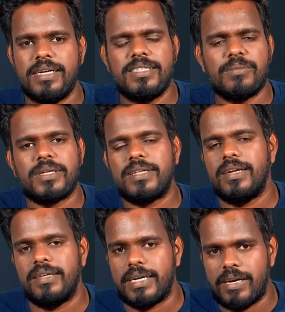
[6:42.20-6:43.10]
இந்த மாதிரி
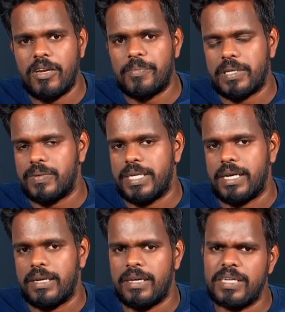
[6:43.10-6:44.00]
நீங்கள் கேள்விப்பட்ட
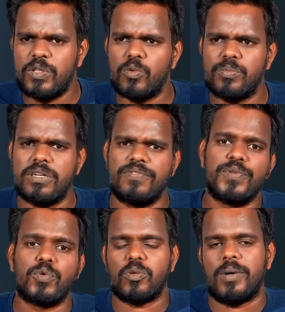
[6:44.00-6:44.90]
விஷயங்களில் எது ரொம்ப
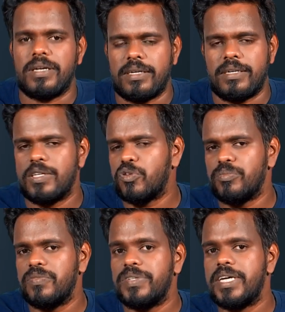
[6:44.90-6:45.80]
வினோதமாக இருக்குது எது
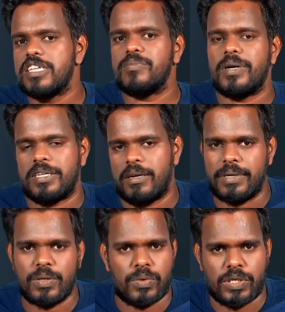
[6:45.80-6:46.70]
ரொம்ப வித்தியாசமாக இருக்குது
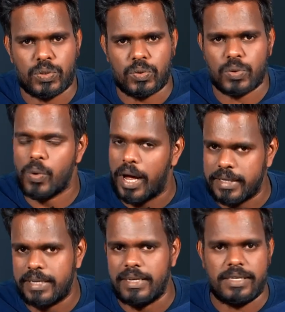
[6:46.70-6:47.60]
அப்படின்னு உங்களுக்கு தோணுதோ
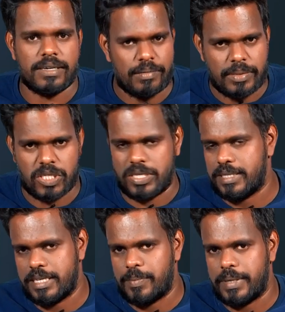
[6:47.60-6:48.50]
அதை நீங்கள் கமெண்ட் கமெண்ட் செக்ஷனில்
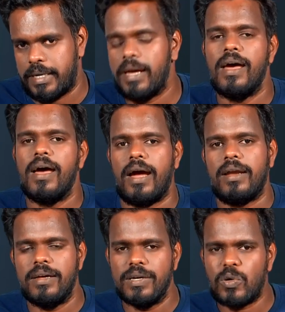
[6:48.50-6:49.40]
ஷேர் பண்ணுங்கள்
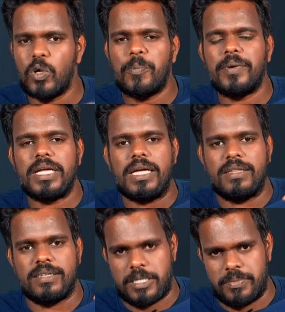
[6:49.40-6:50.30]
அண்ட் குறிப்பிட்ட
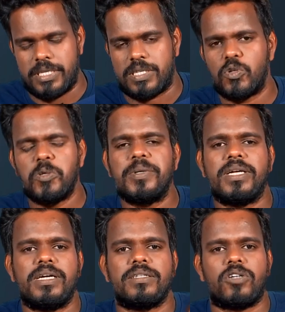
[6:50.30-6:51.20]
இந்த சப்ஜெக்ட் குறிப்பிட்ட
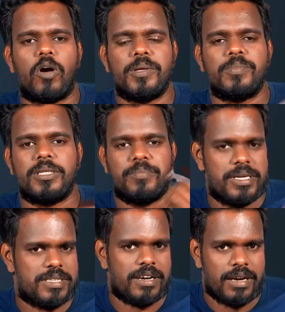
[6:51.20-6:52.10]
இந்த டாபிக் பற்றி
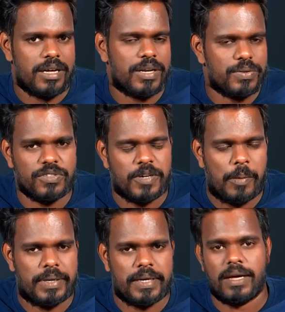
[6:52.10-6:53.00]
பேசினா நல்லா இருக்கும்னு ஃபீல்
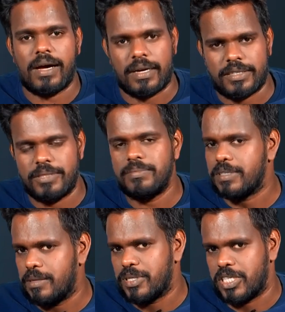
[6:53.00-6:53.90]
பண்ணிங்கன்னா அதையும்
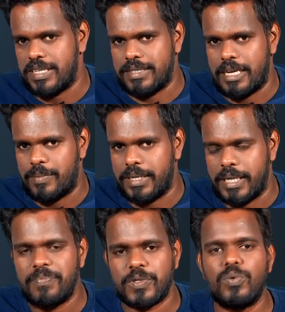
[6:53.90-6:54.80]
கமெண்ட் செக்ஷனில் ஷேர்
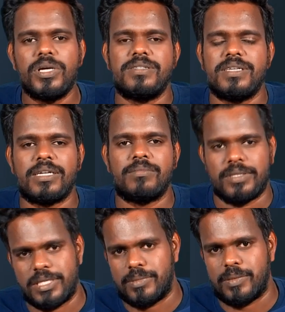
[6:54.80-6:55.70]
பண்ணுங்கள் கூடிய சீக்கிரம்
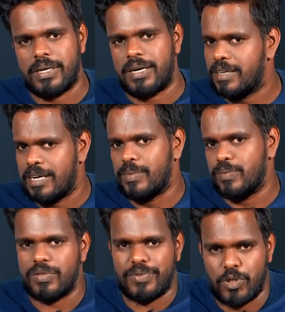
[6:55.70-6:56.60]
அது சம்மந்தமாக நாமளும்
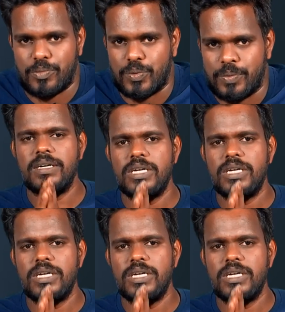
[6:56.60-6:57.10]
ஒரு வீடியோ போடுவோம்